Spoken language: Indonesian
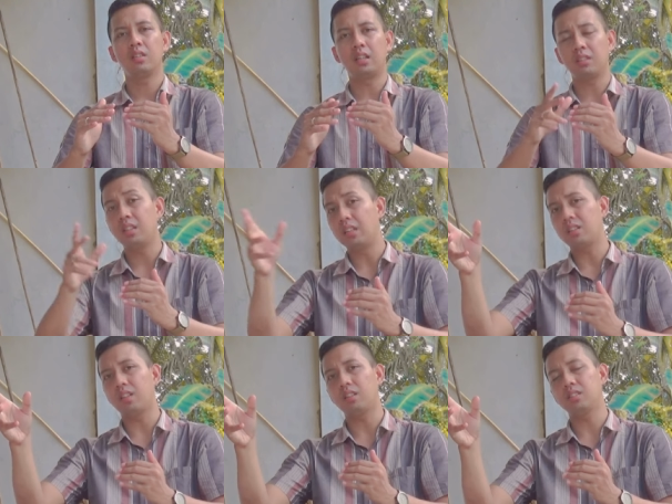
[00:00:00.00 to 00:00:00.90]
yang tidak
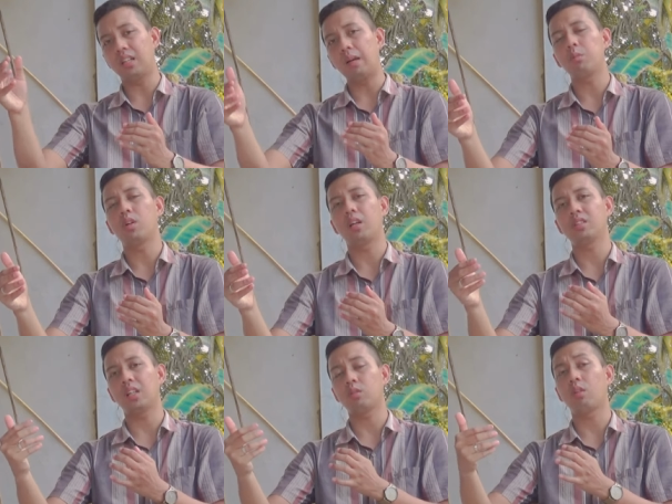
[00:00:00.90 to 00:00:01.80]
terserap
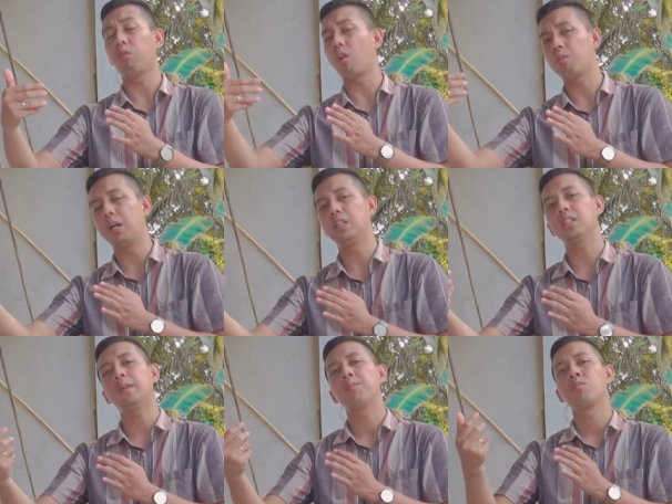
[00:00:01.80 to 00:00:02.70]
oleh sektor
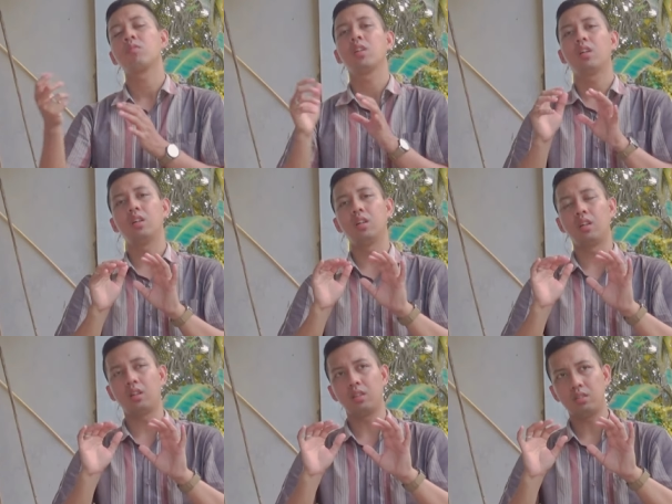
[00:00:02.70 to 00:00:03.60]
formalnya
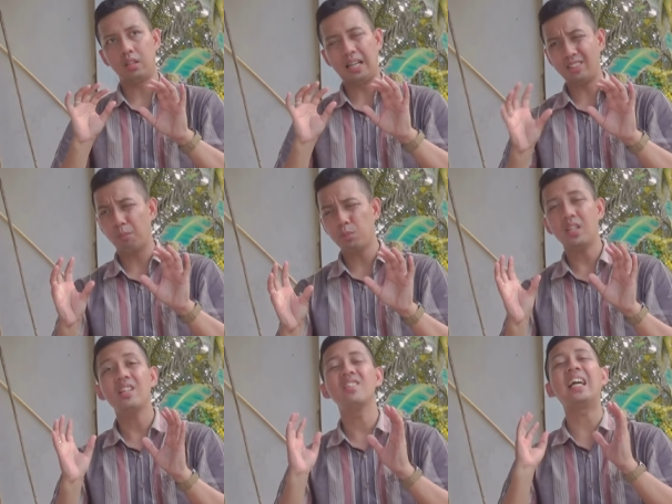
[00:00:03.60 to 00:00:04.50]
uh,
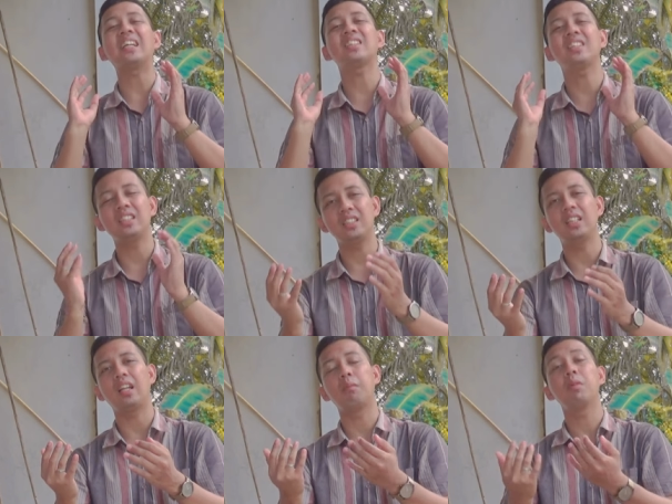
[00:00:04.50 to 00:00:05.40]
ataupun
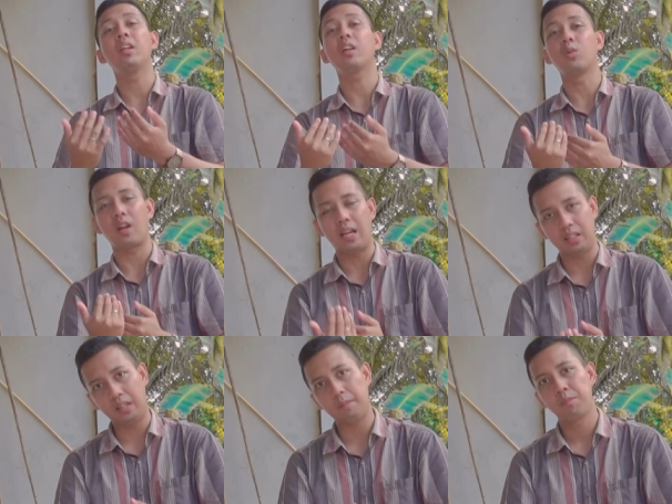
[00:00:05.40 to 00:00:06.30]
injustice-nya lebih
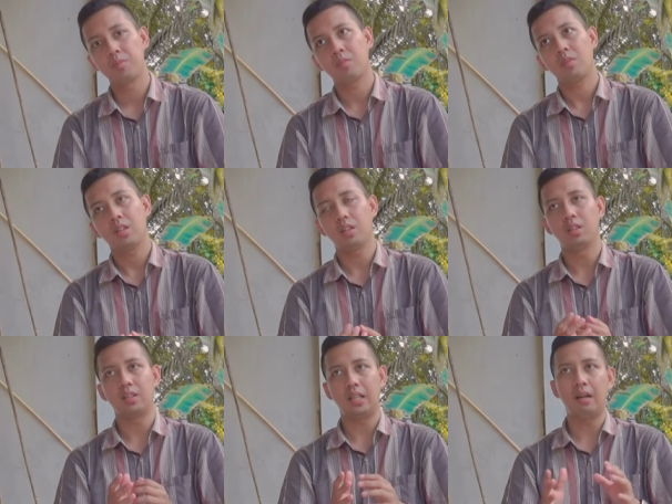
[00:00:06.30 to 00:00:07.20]
dikurangi.
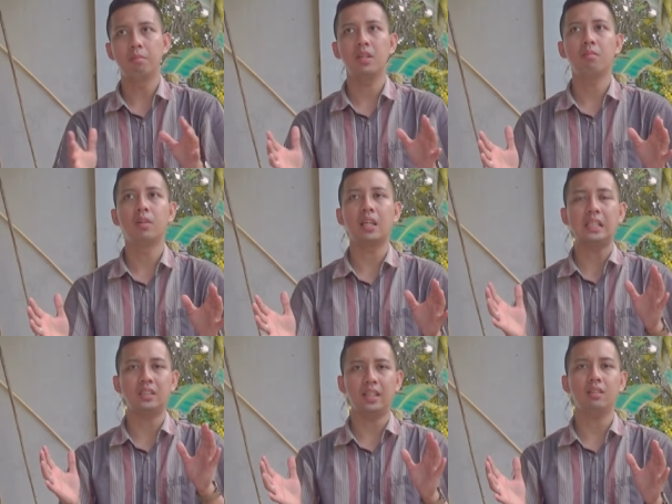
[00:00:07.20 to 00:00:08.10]
Uh, kami
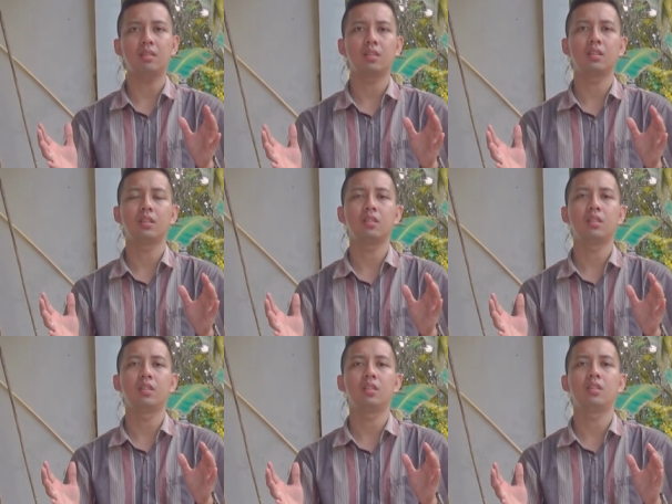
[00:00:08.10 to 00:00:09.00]
meriset
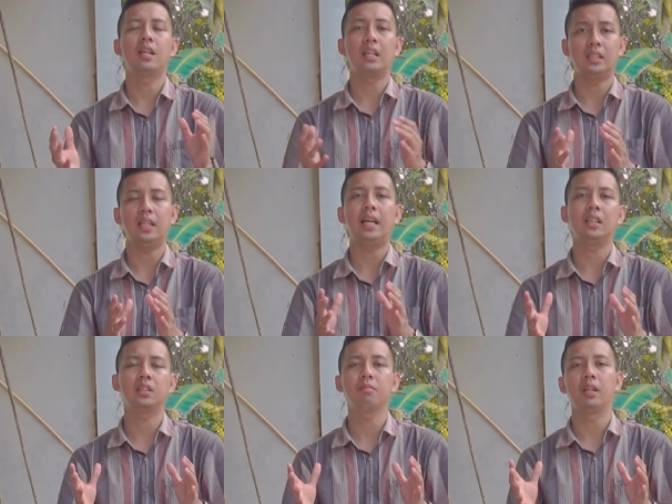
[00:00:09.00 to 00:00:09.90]
uh, dari
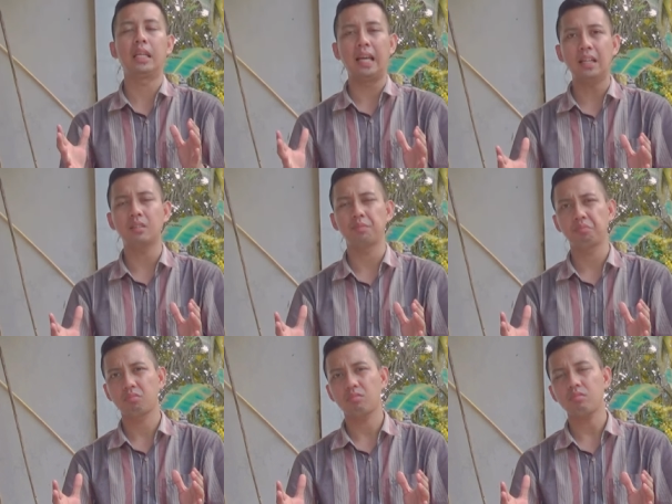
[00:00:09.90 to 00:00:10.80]
CIC melihat
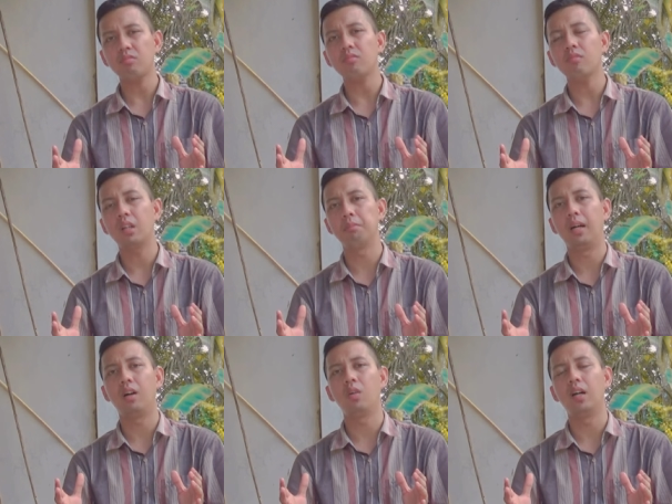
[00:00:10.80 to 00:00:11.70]

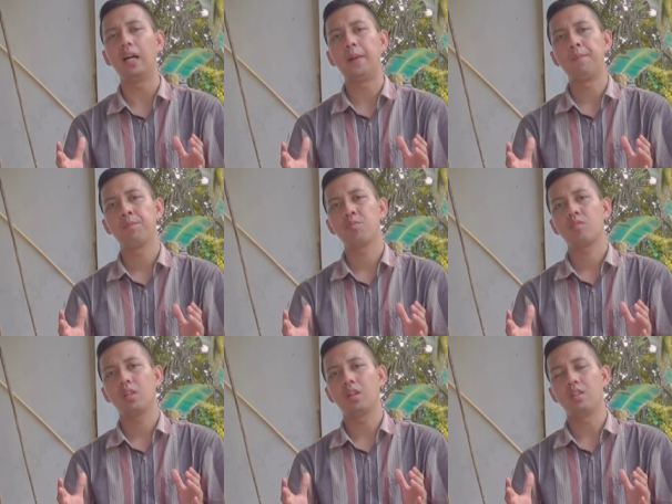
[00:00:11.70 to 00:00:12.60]
bahwa
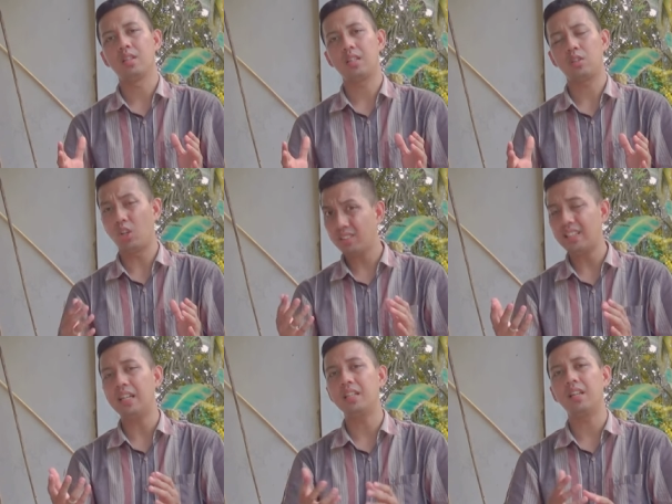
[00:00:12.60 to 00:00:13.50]

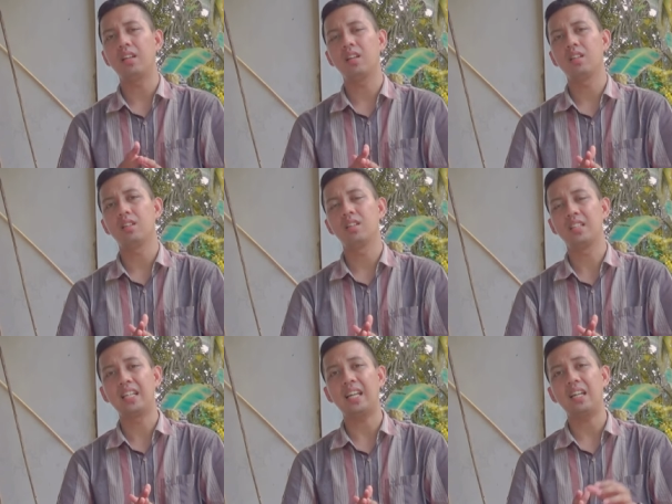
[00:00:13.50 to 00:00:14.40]
kota di
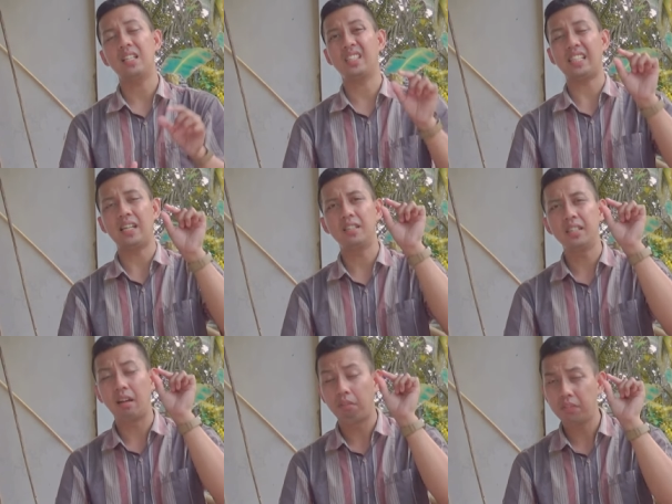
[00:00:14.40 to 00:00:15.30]
negara di
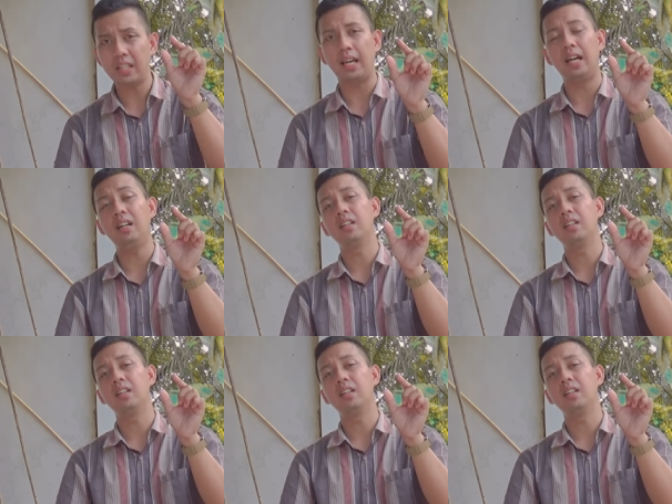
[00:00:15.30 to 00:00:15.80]
Skandinavia